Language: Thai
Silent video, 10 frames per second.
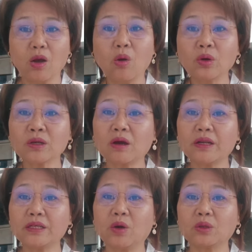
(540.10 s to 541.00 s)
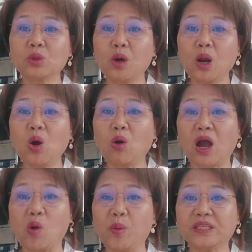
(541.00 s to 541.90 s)
คุณก็ได้โดนทั่วโลก
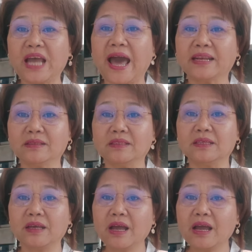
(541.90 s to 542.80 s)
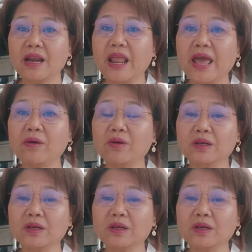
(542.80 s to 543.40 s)
เขาประจานเลย แล้ว